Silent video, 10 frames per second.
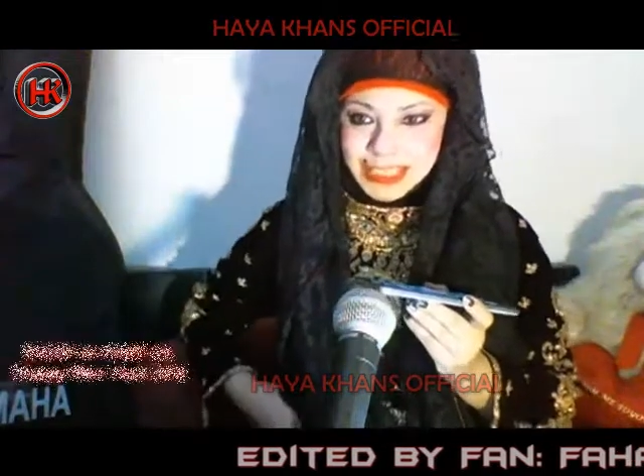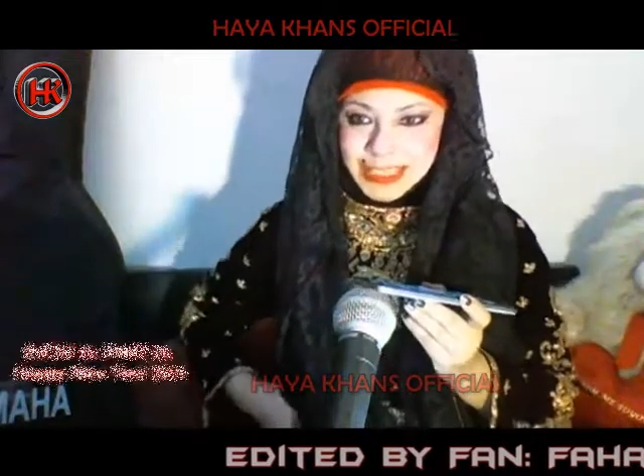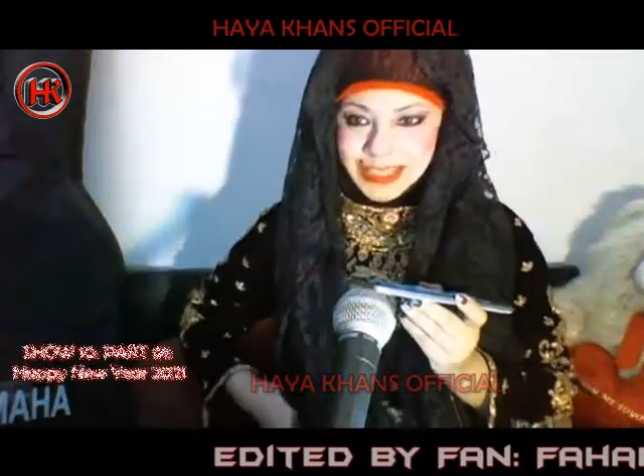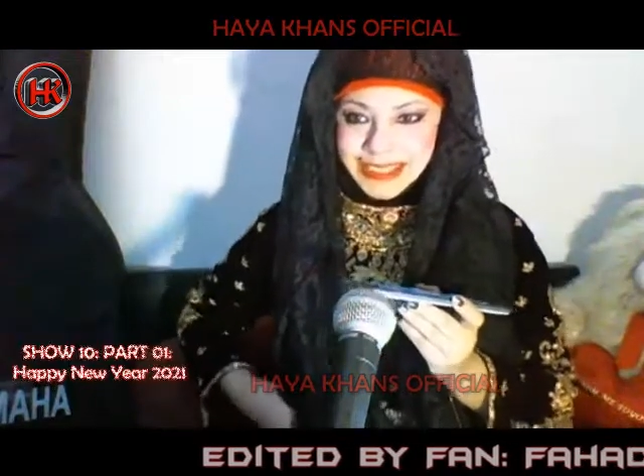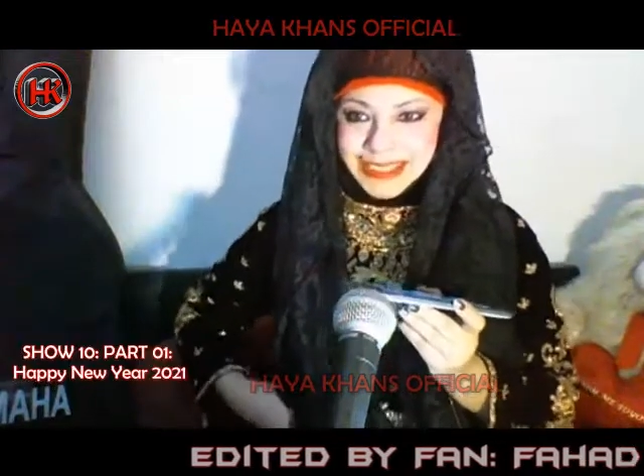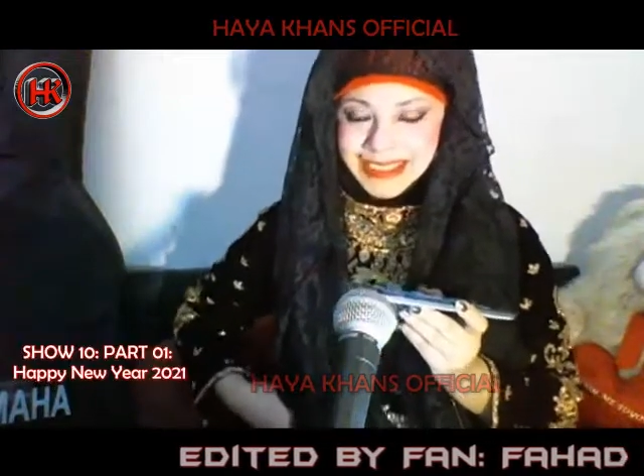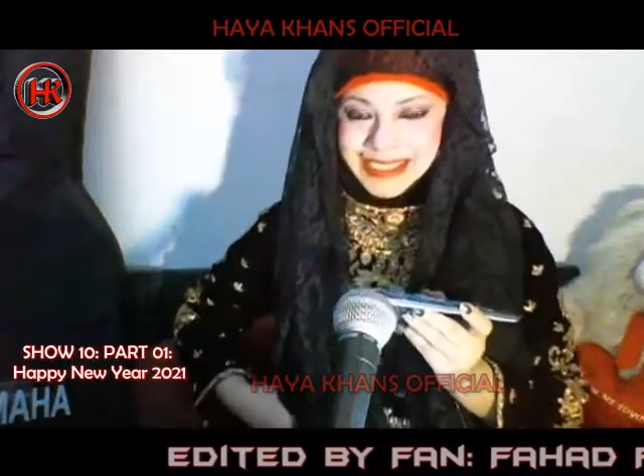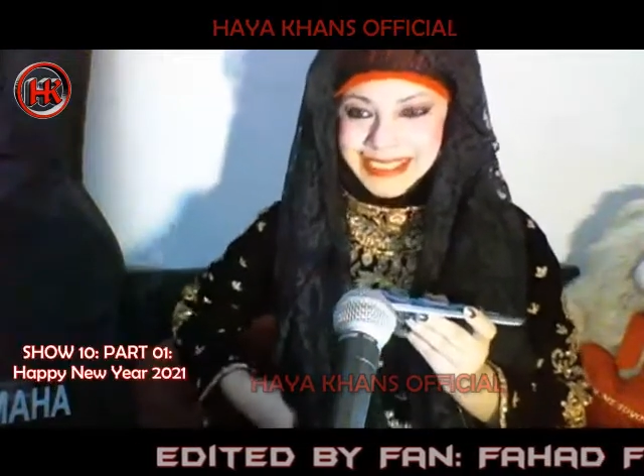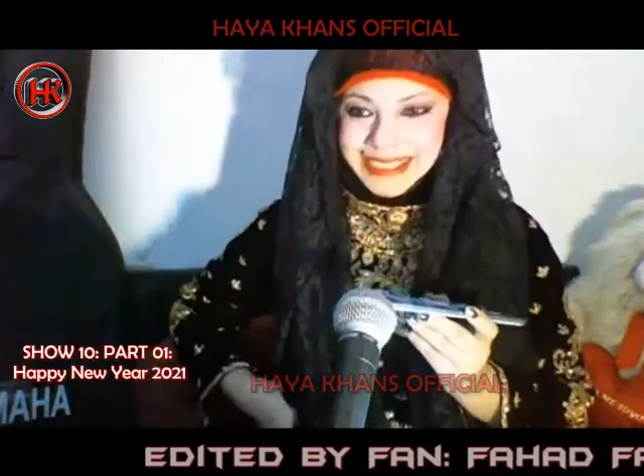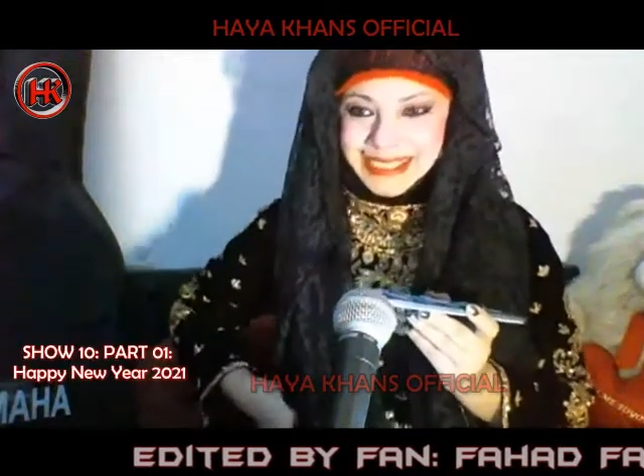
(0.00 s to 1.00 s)
ही है
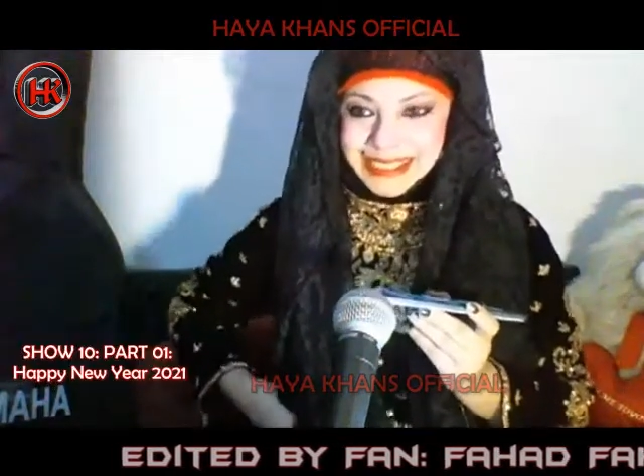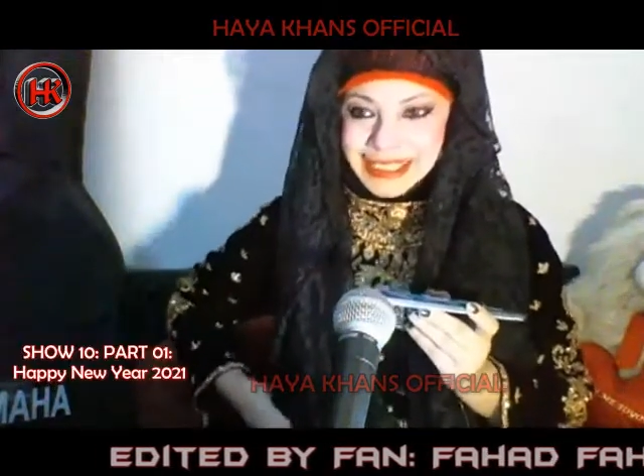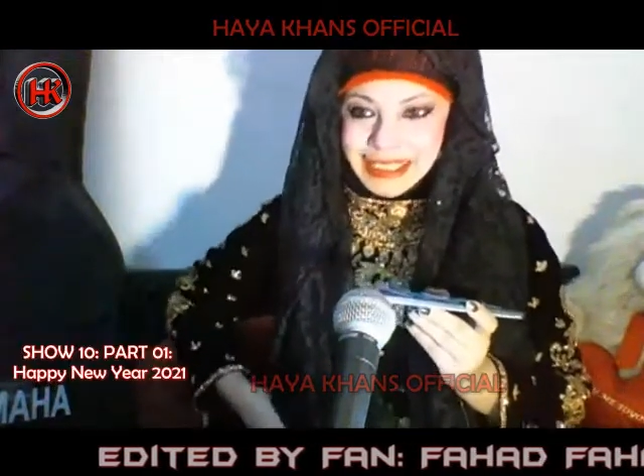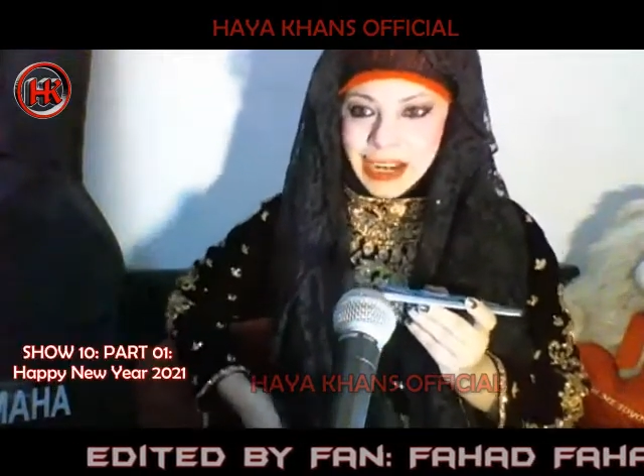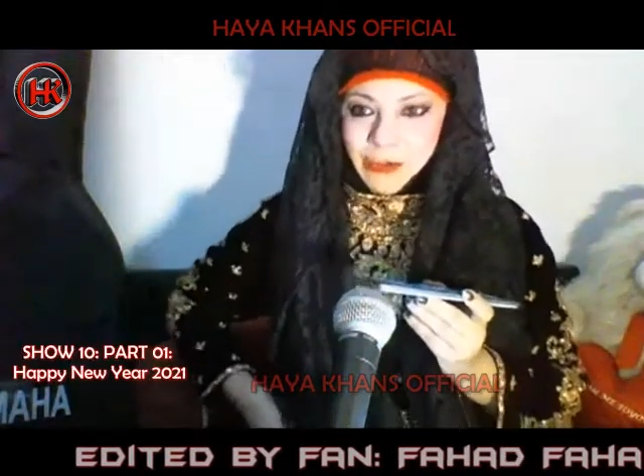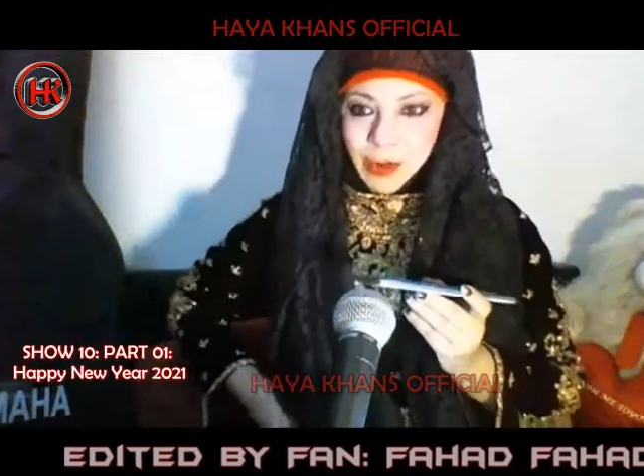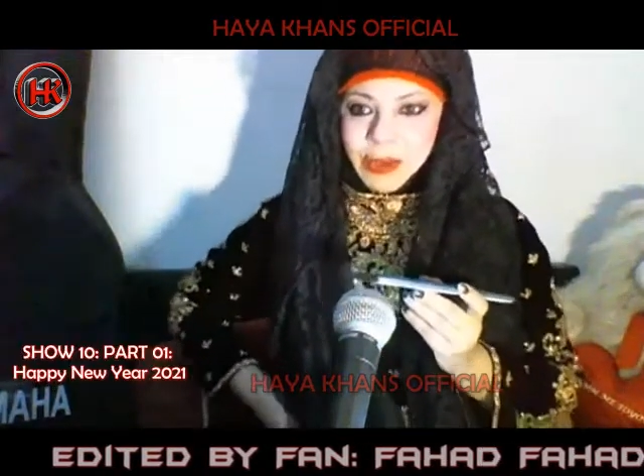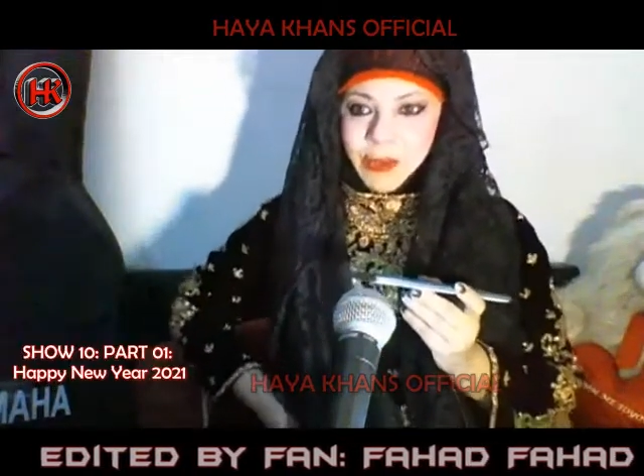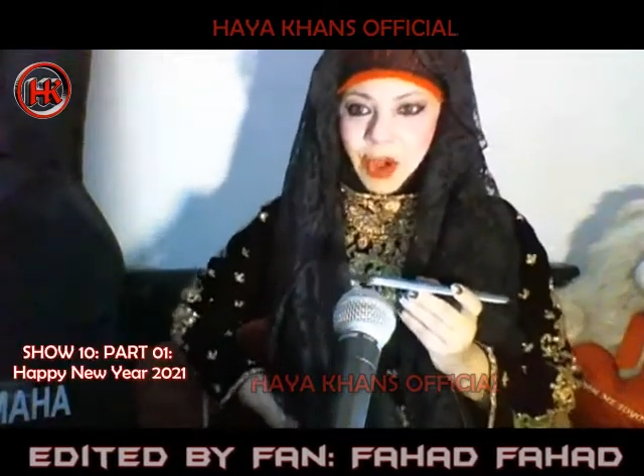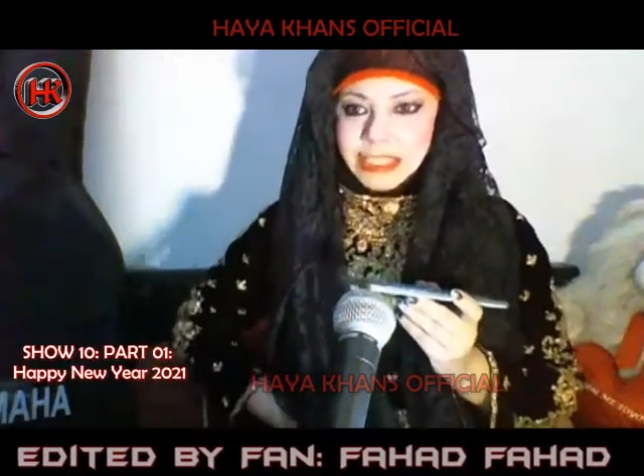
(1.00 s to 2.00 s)
चलिए वो भी
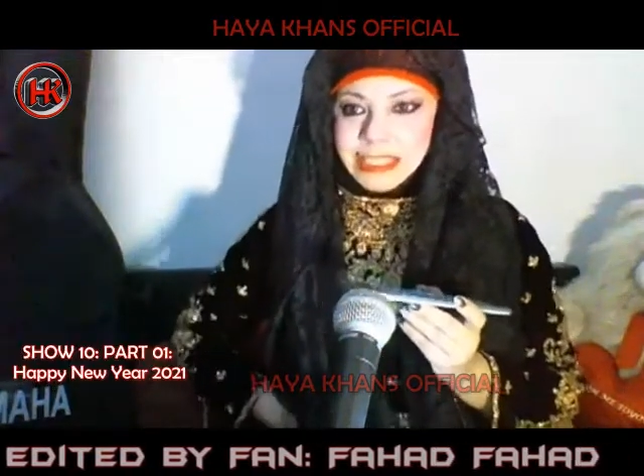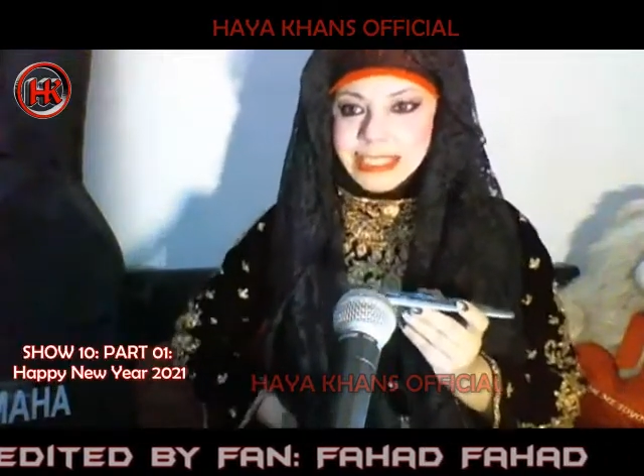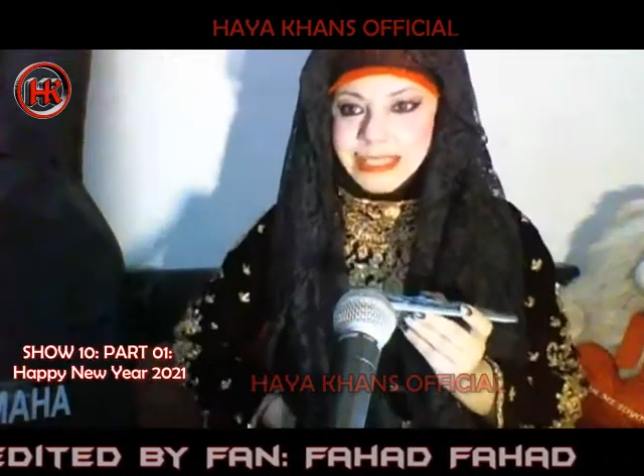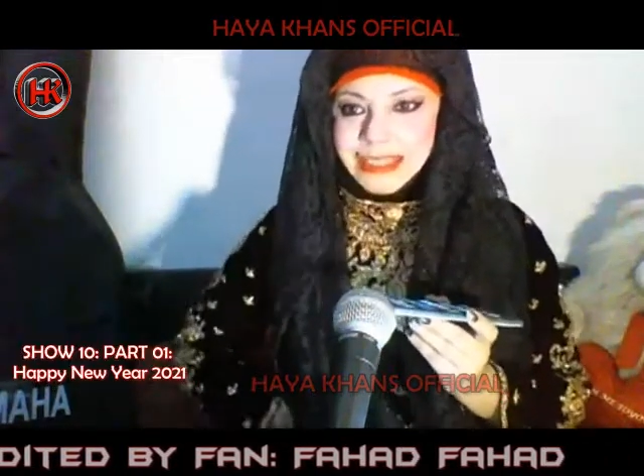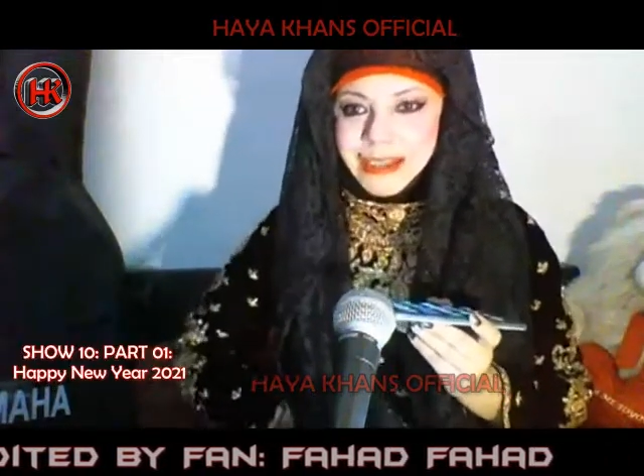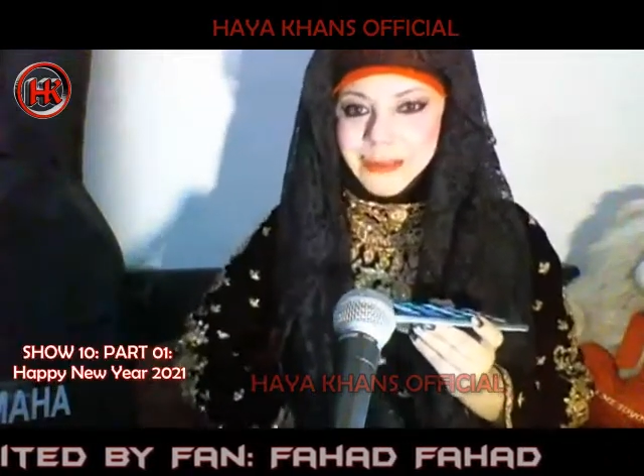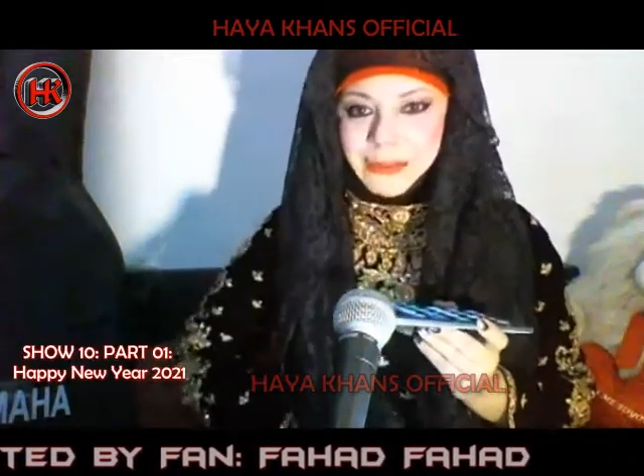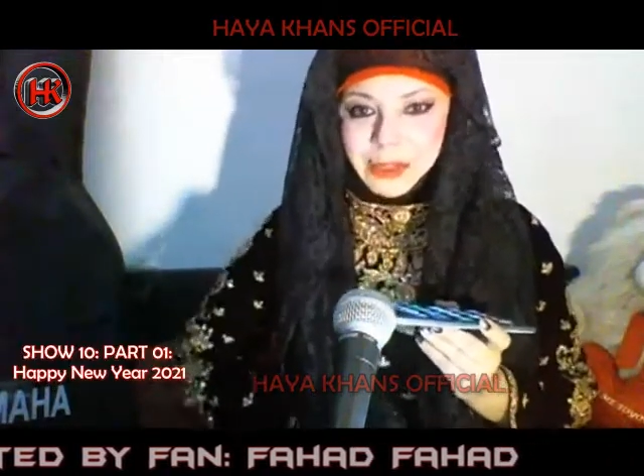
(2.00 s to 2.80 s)
बहुत तो अच्छी है ना मैं भी तो